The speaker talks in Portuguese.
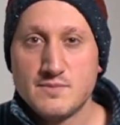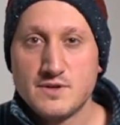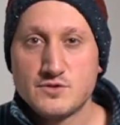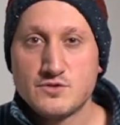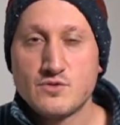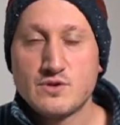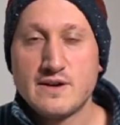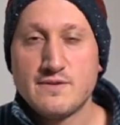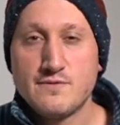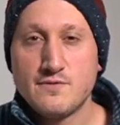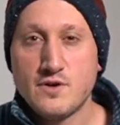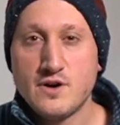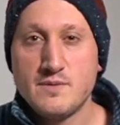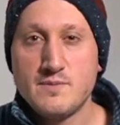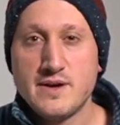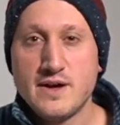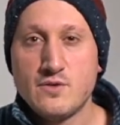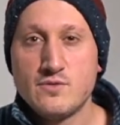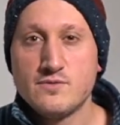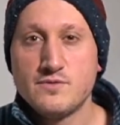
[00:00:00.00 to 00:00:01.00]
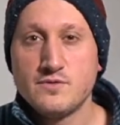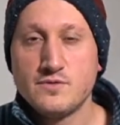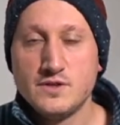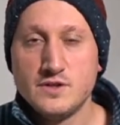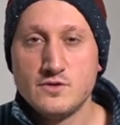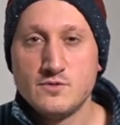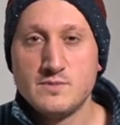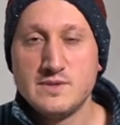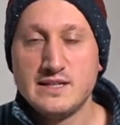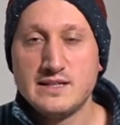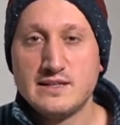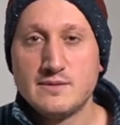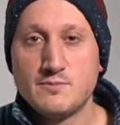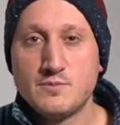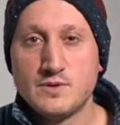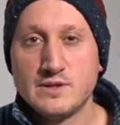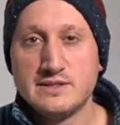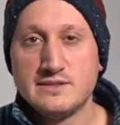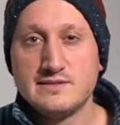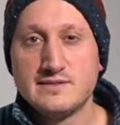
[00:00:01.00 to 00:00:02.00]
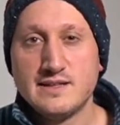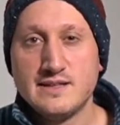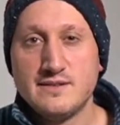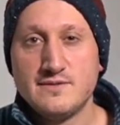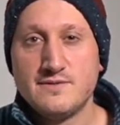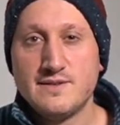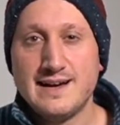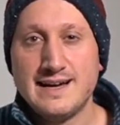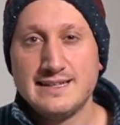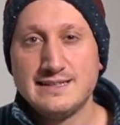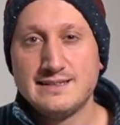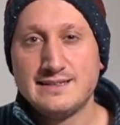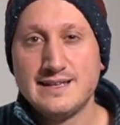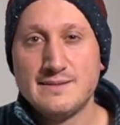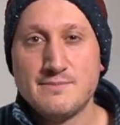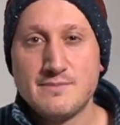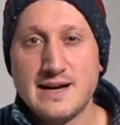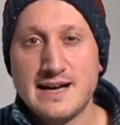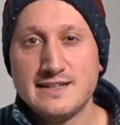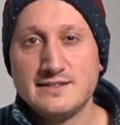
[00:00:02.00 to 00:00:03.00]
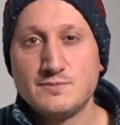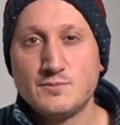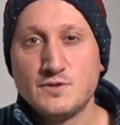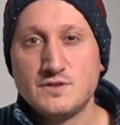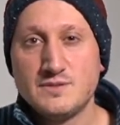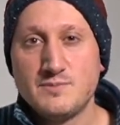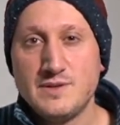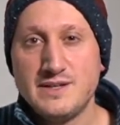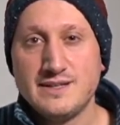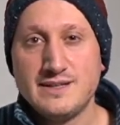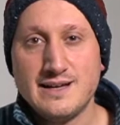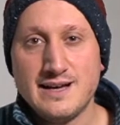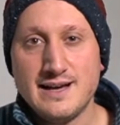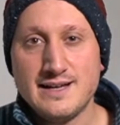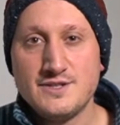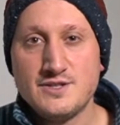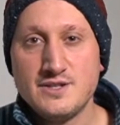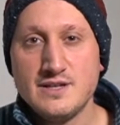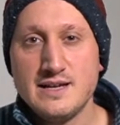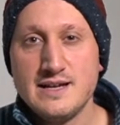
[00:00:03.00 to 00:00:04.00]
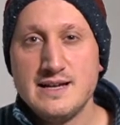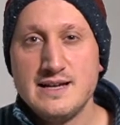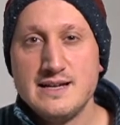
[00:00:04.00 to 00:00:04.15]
Mas de qualquer forma é um filme que depois ele vai ter mais possibilidade